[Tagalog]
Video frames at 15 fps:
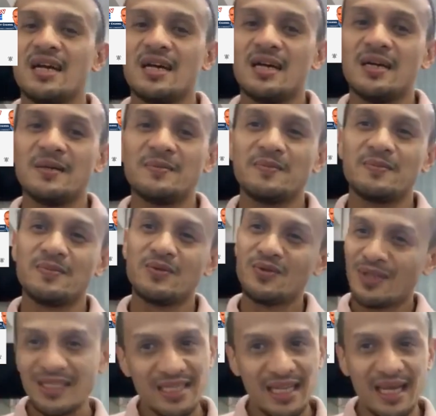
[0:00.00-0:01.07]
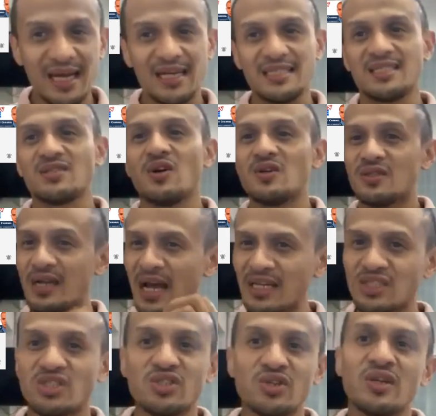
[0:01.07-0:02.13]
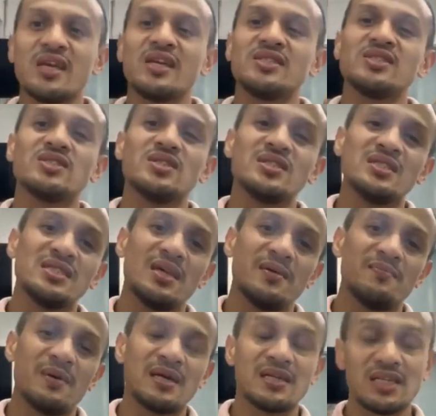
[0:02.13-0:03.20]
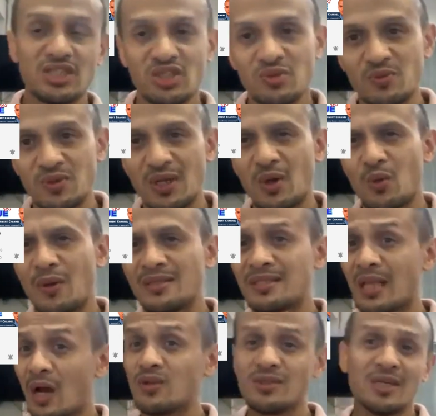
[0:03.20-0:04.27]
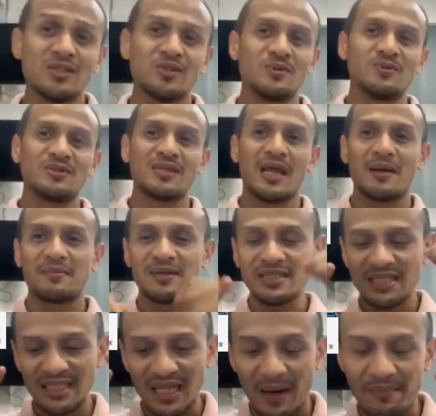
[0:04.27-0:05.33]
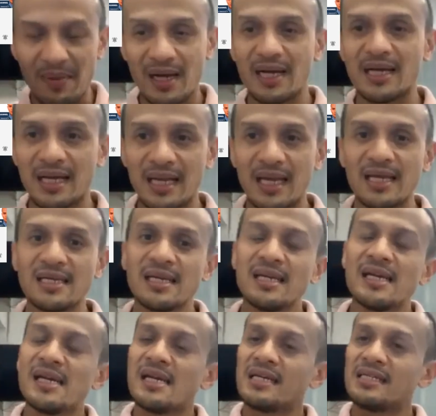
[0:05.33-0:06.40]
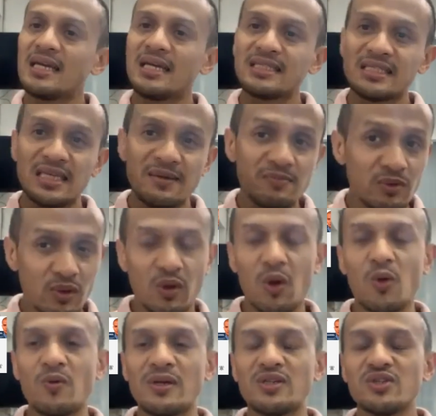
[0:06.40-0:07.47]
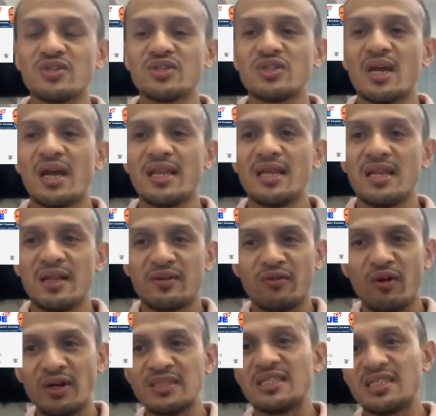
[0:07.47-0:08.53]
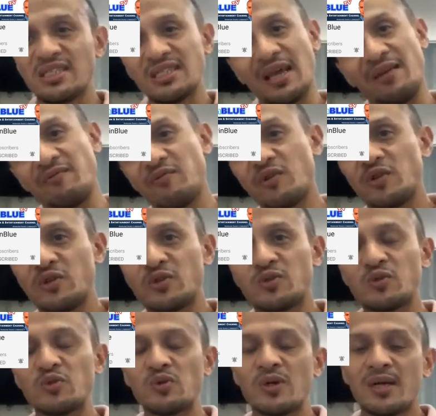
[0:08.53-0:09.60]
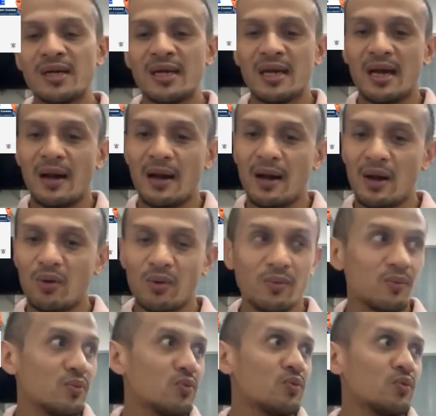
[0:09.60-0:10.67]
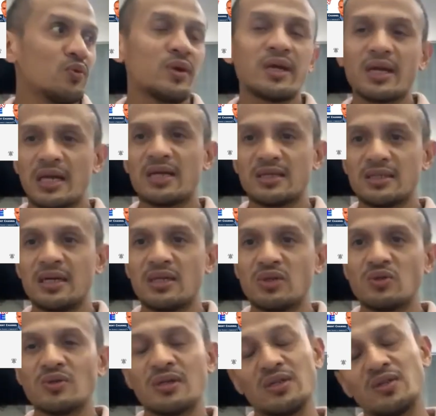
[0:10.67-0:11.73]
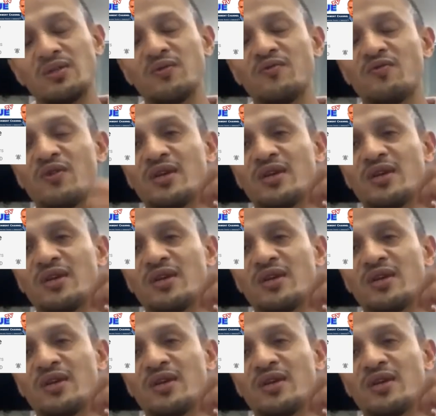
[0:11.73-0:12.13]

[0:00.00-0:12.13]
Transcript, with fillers: uh, una sa lahat, congratulations sa pag-reach mo ng 1,000 subscribers. Napakagaling. Yan, keep growing your channel. Of course, it's time for you to uh, worth yung ano yung